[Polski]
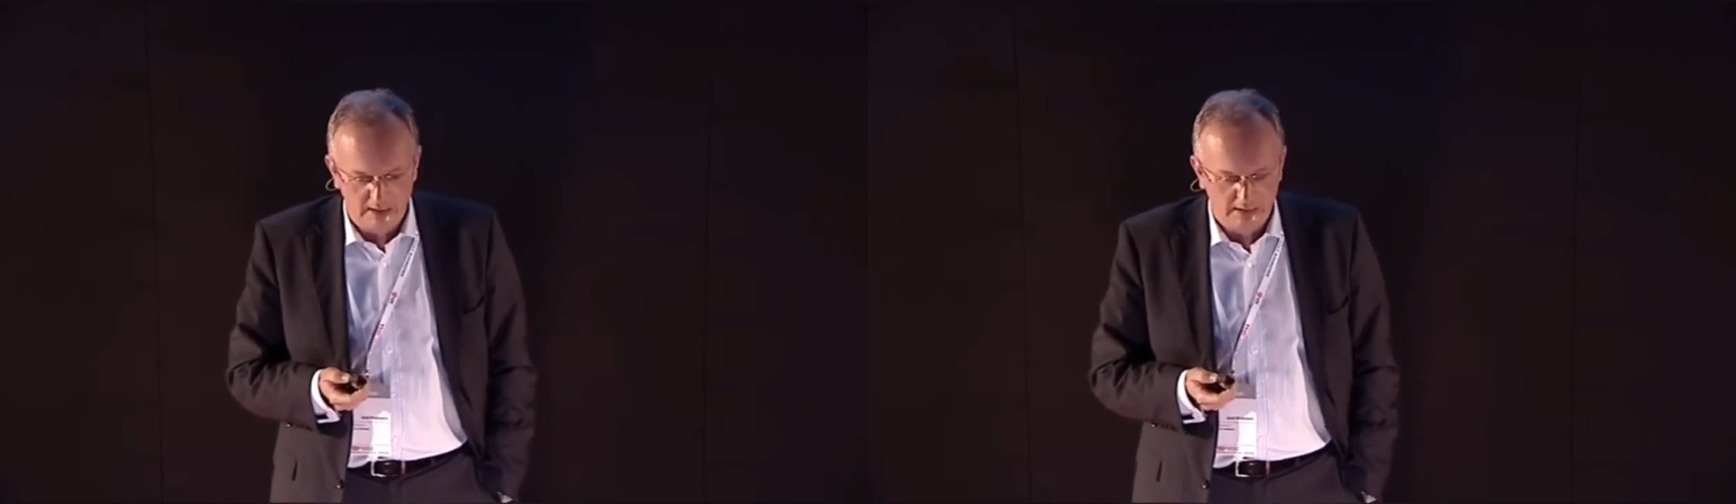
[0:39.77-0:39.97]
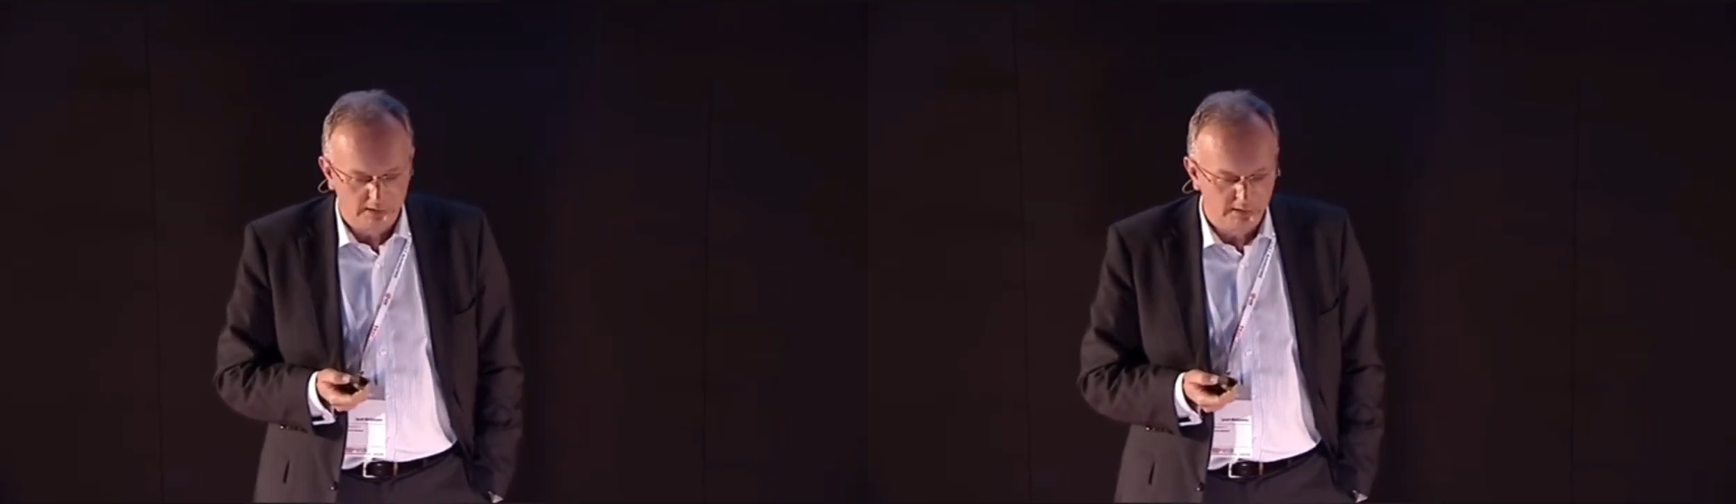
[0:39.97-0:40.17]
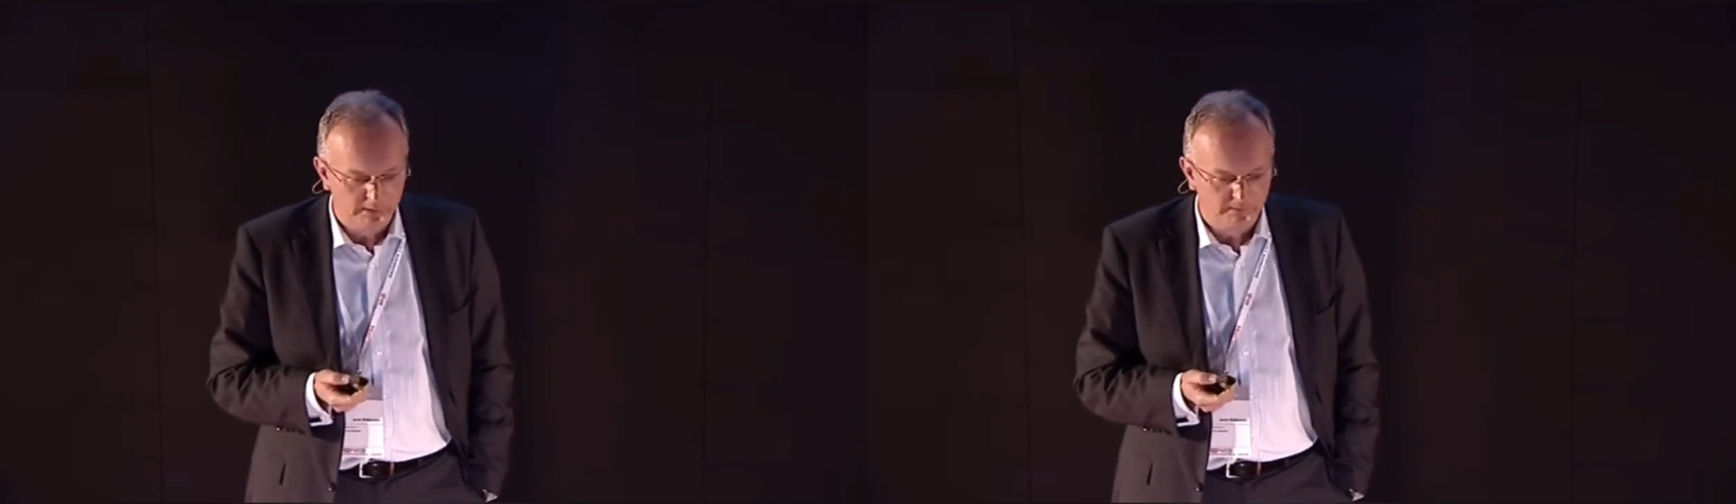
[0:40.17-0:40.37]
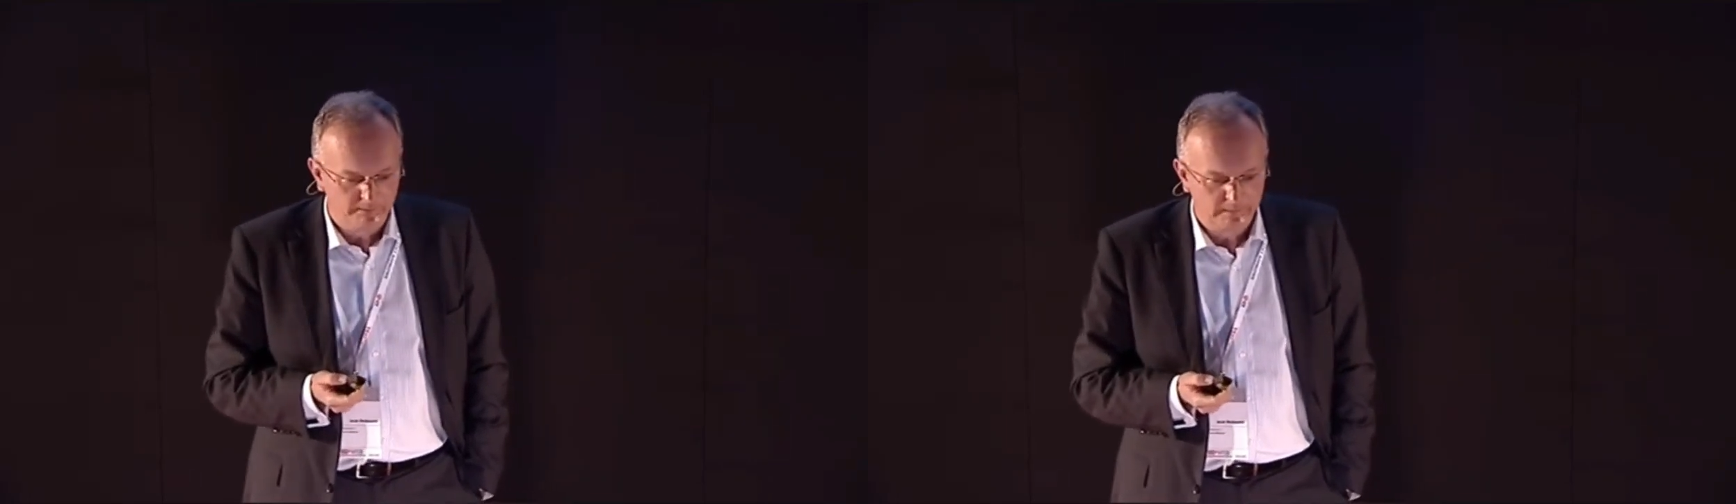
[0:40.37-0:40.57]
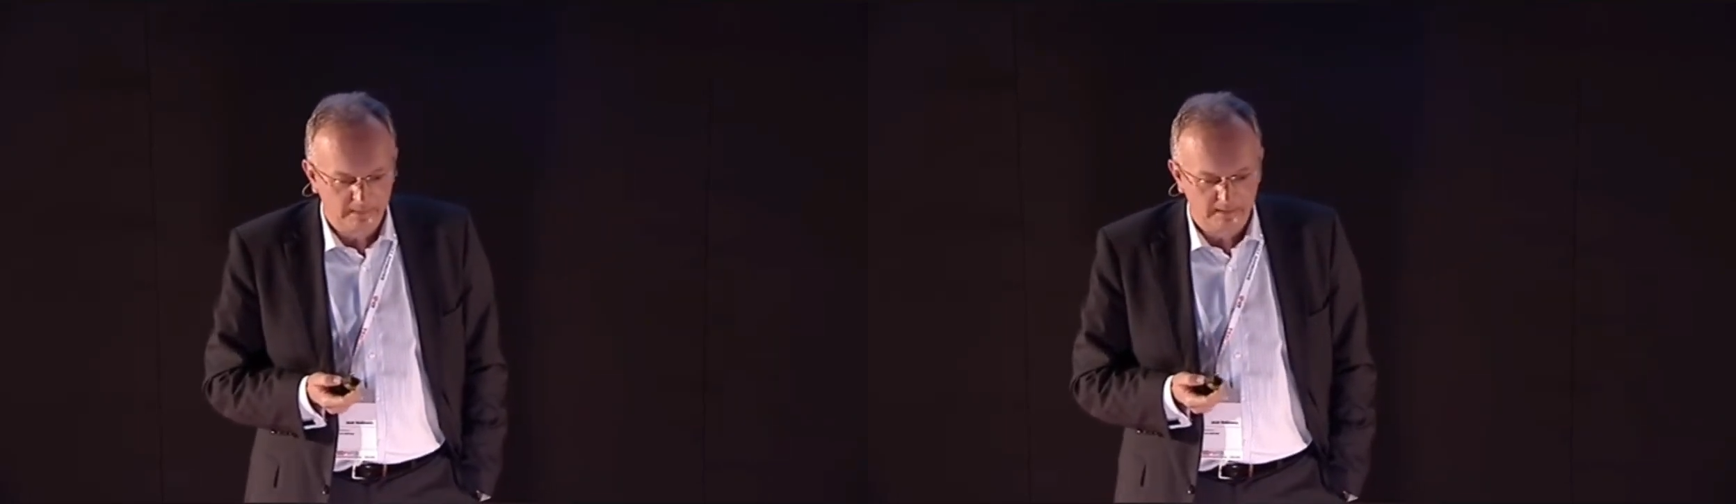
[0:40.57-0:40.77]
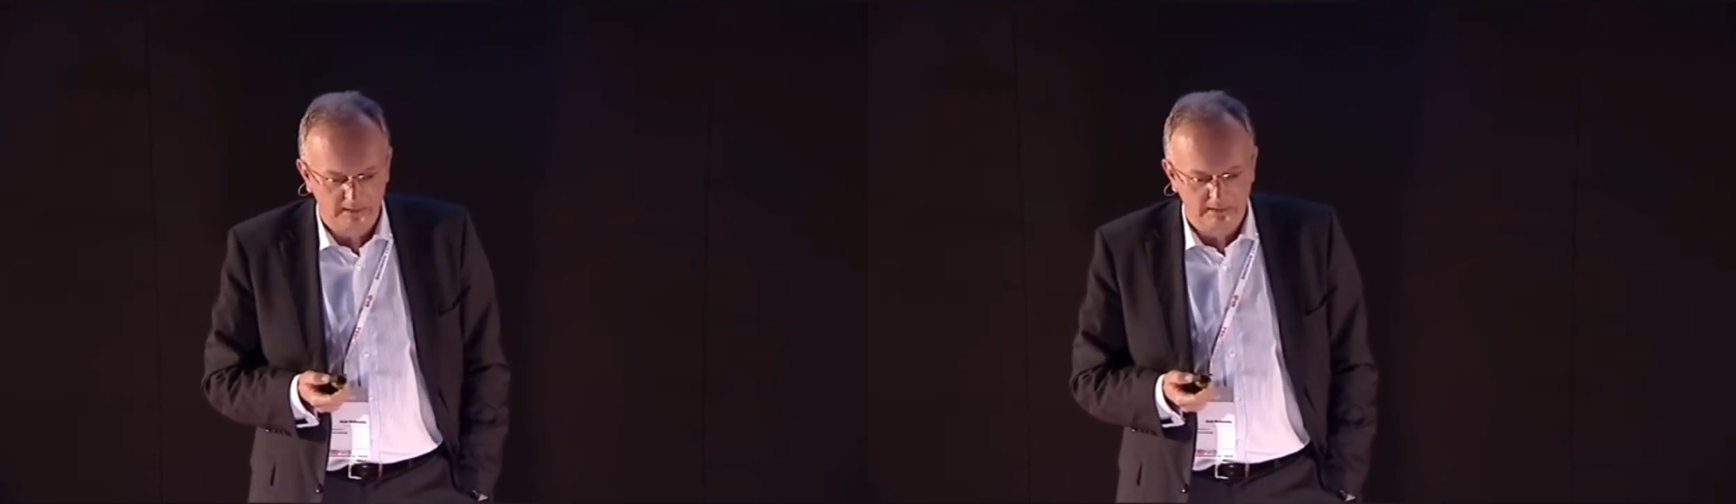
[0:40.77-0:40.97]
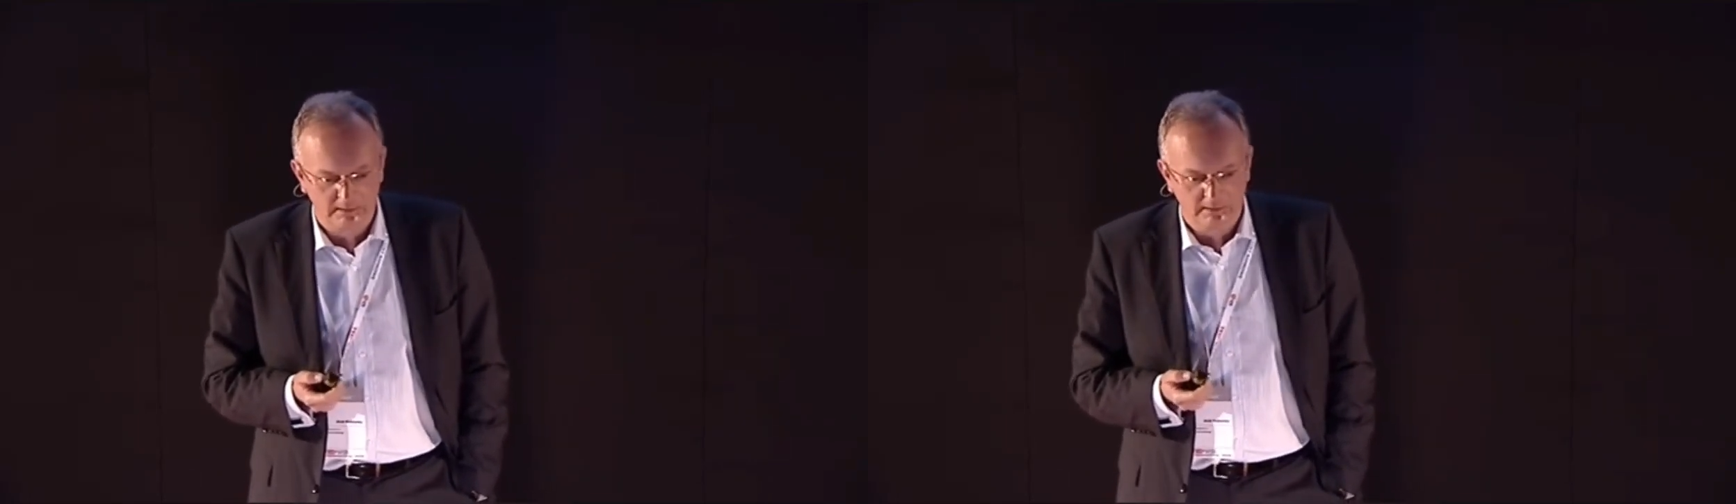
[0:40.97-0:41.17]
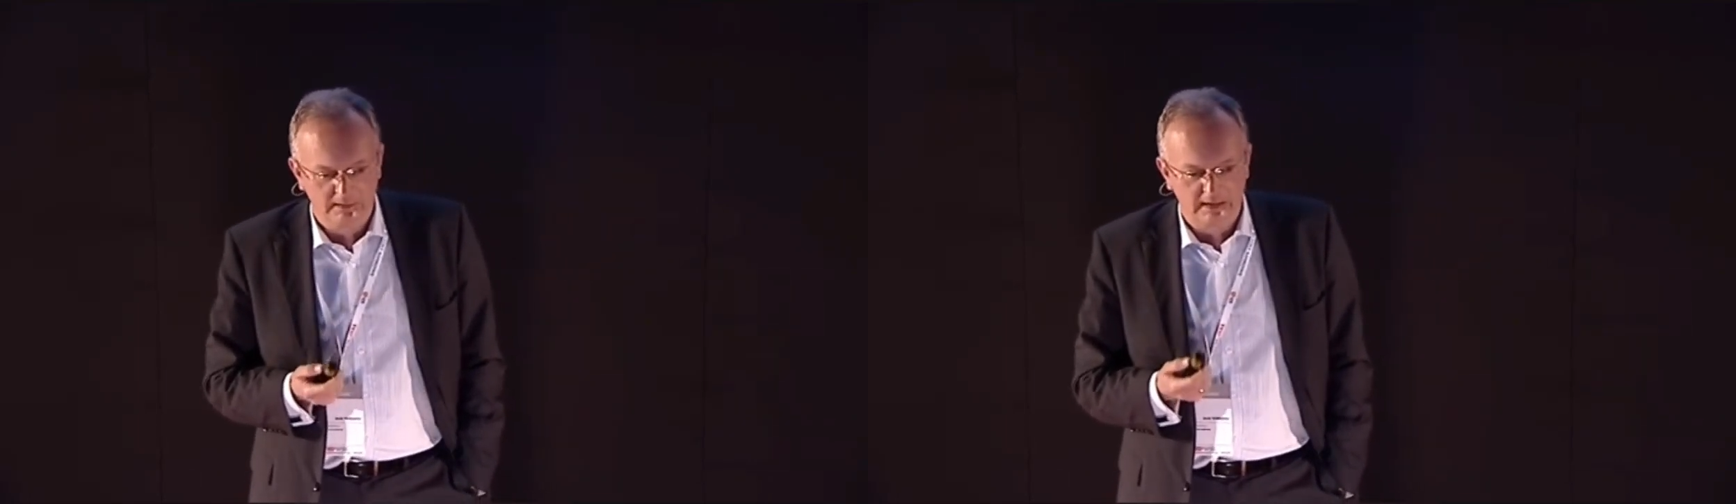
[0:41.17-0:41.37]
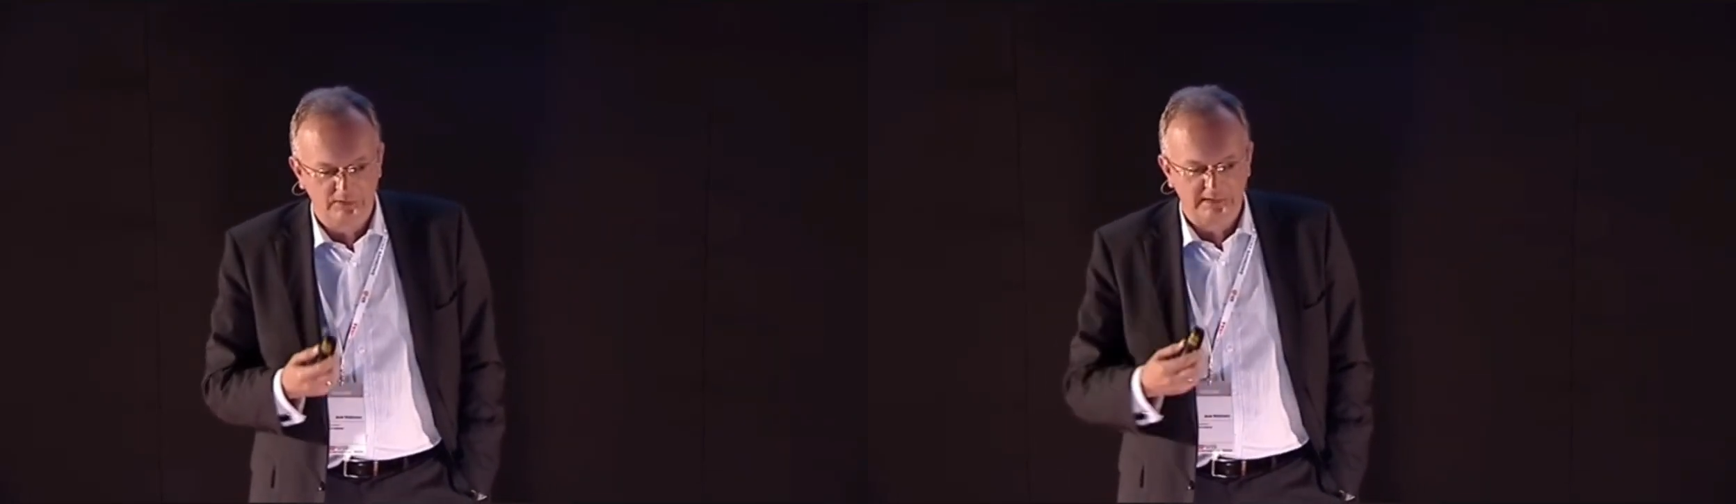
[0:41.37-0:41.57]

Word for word: I mm, jak